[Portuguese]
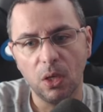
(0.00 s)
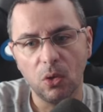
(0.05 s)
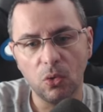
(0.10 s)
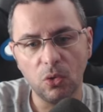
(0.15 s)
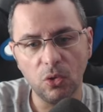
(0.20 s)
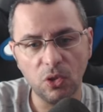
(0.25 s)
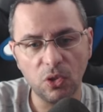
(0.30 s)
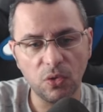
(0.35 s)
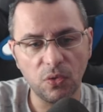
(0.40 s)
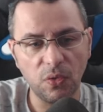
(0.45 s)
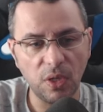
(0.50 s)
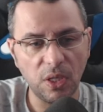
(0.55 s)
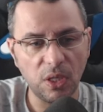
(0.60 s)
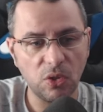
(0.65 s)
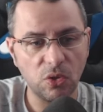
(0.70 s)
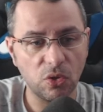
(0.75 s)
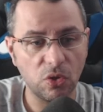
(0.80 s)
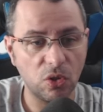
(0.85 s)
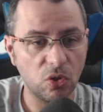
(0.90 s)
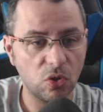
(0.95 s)
Os
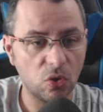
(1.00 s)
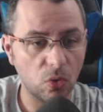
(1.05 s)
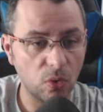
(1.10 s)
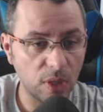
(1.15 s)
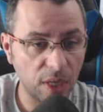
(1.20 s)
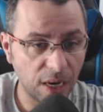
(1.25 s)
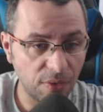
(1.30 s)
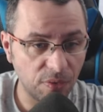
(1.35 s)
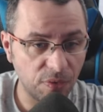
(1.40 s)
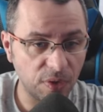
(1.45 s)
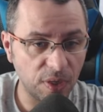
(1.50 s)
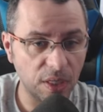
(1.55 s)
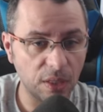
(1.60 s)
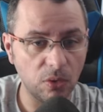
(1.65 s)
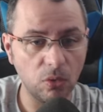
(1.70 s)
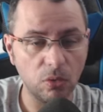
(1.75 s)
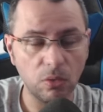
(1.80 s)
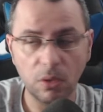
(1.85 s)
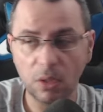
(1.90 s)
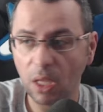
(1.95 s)
vídeos estou
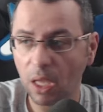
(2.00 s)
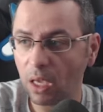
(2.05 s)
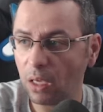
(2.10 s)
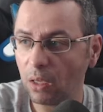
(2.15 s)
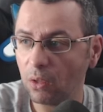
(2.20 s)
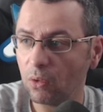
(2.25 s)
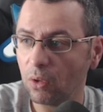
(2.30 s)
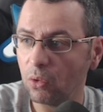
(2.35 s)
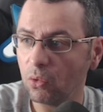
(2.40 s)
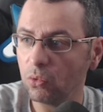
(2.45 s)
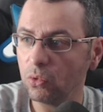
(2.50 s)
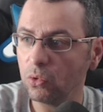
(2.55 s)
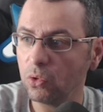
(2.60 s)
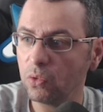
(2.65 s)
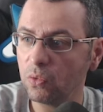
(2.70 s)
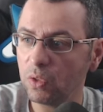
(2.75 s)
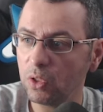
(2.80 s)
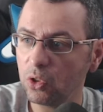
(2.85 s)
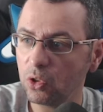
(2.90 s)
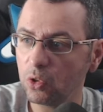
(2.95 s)
gravando, tenho alguns
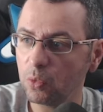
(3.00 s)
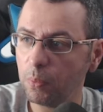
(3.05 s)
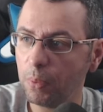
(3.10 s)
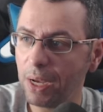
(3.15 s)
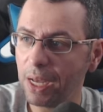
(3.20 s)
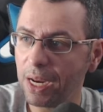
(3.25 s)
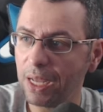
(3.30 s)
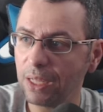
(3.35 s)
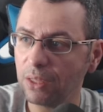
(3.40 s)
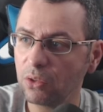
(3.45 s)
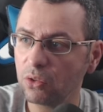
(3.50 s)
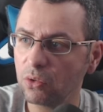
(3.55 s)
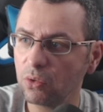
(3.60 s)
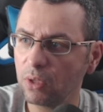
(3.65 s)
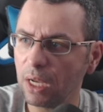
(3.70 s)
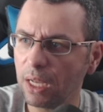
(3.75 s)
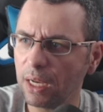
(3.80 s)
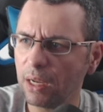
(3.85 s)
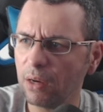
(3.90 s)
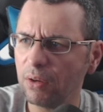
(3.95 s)
vídeos parados no
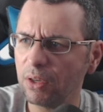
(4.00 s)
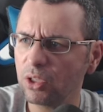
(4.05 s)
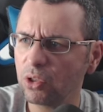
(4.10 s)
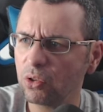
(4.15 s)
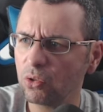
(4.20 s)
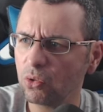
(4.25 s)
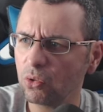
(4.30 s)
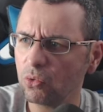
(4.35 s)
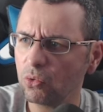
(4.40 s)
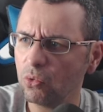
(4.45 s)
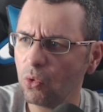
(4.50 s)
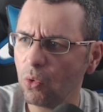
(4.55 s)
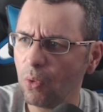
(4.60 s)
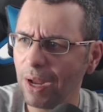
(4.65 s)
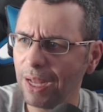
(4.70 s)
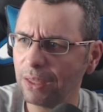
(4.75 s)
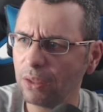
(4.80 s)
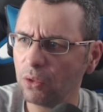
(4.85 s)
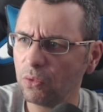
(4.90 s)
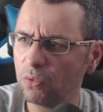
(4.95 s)
canal, acho que eu estou com
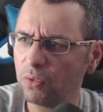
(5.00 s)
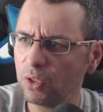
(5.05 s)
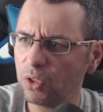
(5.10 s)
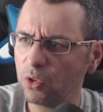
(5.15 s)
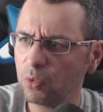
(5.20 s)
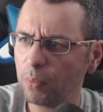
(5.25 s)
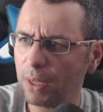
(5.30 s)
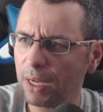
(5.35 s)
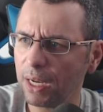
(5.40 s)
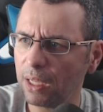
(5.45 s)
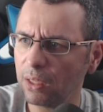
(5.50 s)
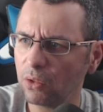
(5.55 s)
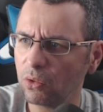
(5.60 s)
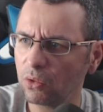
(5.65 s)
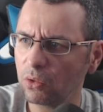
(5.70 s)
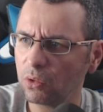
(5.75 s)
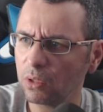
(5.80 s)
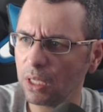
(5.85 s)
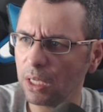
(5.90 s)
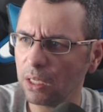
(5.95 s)
quatro vídeos parados
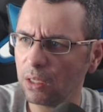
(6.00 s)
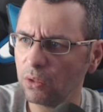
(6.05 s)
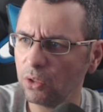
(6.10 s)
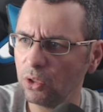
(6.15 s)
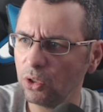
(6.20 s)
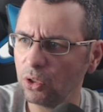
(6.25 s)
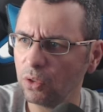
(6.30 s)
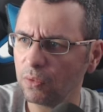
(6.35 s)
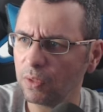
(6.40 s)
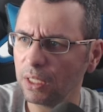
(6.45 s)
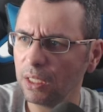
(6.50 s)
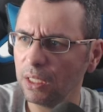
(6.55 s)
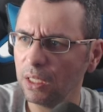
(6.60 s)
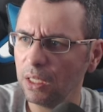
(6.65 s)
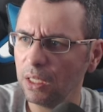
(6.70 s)
no canal, deixa eu ver,